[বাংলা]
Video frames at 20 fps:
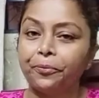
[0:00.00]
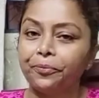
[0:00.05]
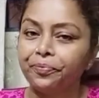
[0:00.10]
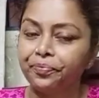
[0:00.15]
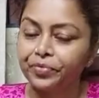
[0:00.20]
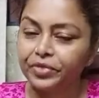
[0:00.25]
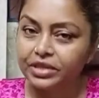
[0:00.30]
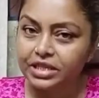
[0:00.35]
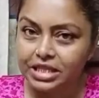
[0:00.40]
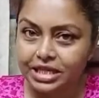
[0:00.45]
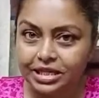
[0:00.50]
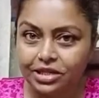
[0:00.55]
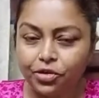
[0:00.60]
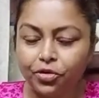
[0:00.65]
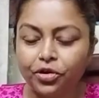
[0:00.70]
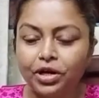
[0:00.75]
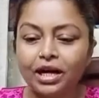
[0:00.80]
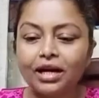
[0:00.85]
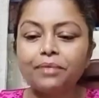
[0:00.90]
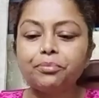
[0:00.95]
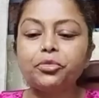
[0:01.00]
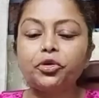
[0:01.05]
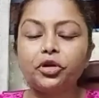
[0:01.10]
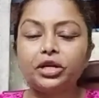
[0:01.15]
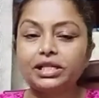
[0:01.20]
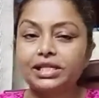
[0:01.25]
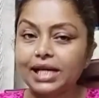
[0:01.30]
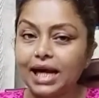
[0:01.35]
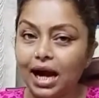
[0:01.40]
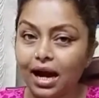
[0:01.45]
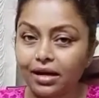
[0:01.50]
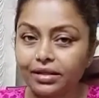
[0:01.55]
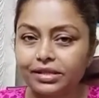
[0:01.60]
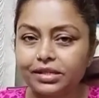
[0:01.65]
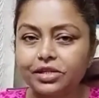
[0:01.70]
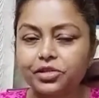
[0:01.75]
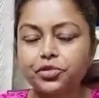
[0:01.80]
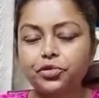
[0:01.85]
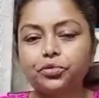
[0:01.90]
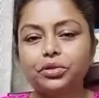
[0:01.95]
ছিল না বলেছে আজকে
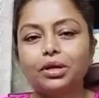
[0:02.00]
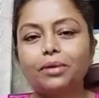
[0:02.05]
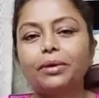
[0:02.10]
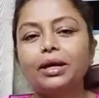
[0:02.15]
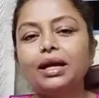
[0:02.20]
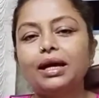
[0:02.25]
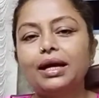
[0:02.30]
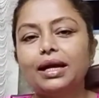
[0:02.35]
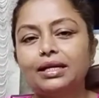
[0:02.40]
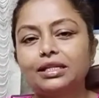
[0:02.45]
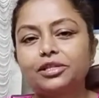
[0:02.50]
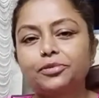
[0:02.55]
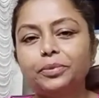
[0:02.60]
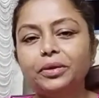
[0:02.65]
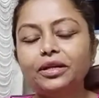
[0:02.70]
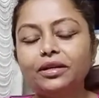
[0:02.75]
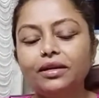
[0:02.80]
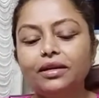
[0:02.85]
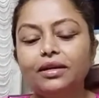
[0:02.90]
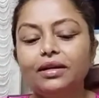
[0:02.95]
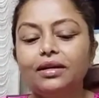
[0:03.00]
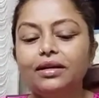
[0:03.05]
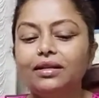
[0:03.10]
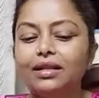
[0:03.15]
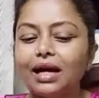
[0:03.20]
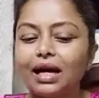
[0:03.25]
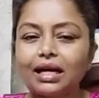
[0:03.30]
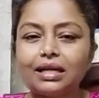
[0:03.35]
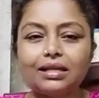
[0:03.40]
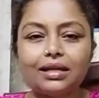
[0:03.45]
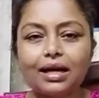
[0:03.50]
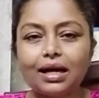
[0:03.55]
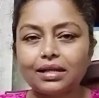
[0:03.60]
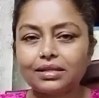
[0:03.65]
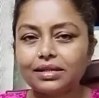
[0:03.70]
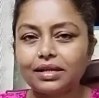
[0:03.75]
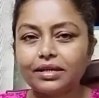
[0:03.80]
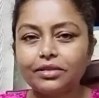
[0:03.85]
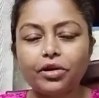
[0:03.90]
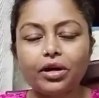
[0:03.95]
সন্ধ্যাবেলায় আসবে দেখা যাক আজকে
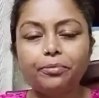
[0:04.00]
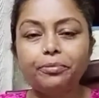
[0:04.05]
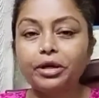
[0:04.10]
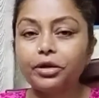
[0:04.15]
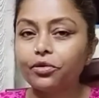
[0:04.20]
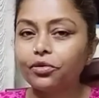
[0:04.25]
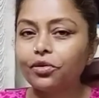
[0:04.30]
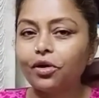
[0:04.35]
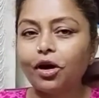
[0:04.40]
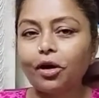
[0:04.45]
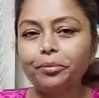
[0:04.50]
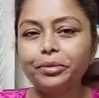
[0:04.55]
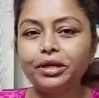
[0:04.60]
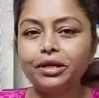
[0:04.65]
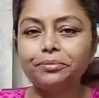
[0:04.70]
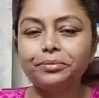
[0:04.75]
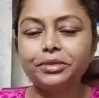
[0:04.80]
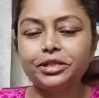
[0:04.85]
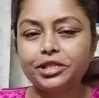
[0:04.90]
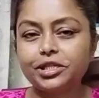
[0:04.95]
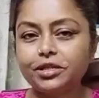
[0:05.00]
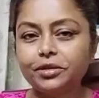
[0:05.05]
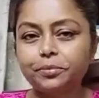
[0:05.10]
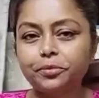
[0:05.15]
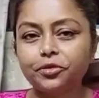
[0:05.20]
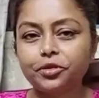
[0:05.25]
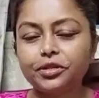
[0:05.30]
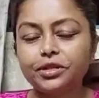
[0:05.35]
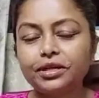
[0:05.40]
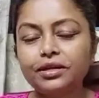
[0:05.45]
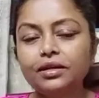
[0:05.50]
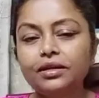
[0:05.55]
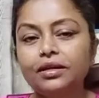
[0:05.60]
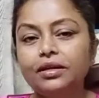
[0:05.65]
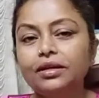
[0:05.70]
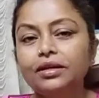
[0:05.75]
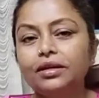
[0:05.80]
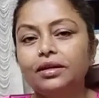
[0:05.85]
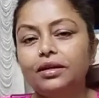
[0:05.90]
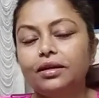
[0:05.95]
তো আর বেরোনো হবে না বৃষ্টির মধ্যে
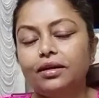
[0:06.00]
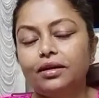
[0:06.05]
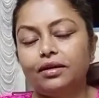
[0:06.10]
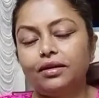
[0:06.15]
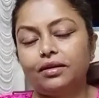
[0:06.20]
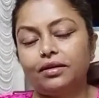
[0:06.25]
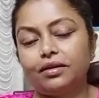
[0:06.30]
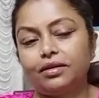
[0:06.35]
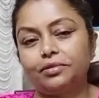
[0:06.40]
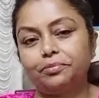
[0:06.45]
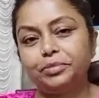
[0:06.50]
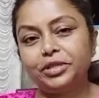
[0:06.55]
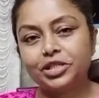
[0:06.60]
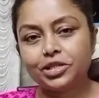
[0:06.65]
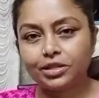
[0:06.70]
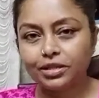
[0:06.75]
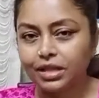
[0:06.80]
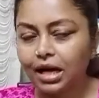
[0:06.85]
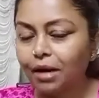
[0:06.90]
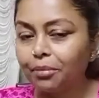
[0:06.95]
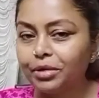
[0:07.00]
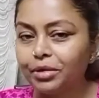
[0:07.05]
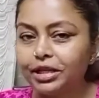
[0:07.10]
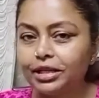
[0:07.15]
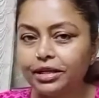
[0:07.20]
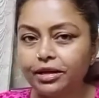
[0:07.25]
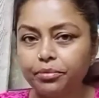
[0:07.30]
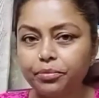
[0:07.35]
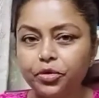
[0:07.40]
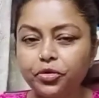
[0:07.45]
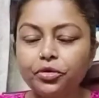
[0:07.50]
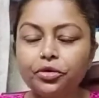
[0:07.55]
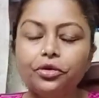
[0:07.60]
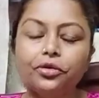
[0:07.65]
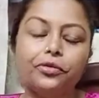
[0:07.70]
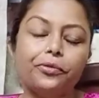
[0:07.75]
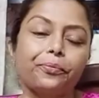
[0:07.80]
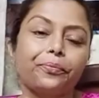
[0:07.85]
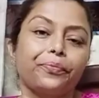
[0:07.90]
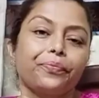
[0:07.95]
আর বৃষ্টি থামলে দেখবো
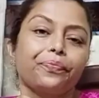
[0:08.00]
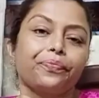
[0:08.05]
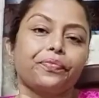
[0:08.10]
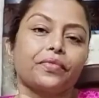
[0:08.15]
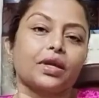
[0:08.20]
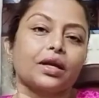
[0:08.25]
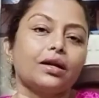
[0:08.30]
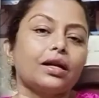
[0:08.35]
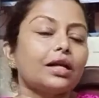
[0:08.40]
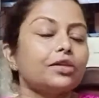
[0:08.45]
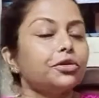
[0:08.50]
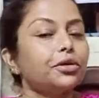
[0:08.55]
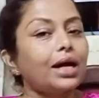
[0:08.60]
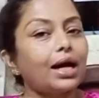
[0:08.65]
না তো কালকে